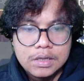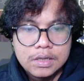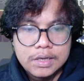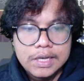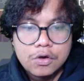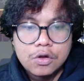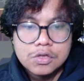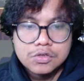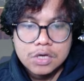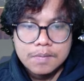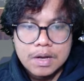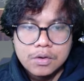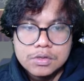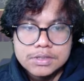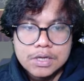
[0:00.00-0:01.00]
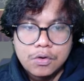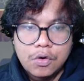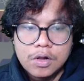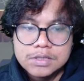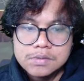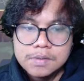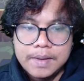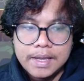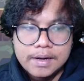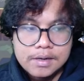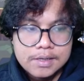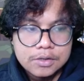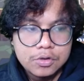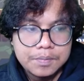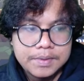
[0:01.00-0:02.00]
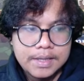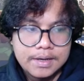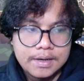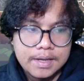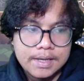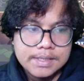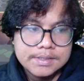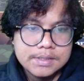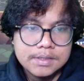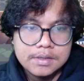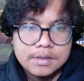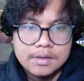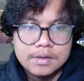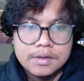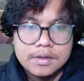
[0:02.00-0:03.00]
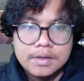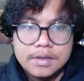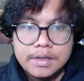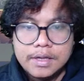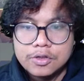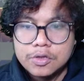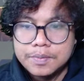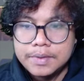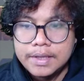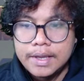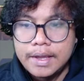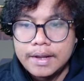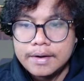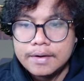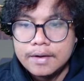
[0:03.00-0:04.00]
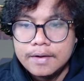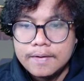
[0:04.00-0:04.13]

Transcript: ini Cole juga bagus ya, Cole sama Beryl ini top tier guys. Ya, top tier.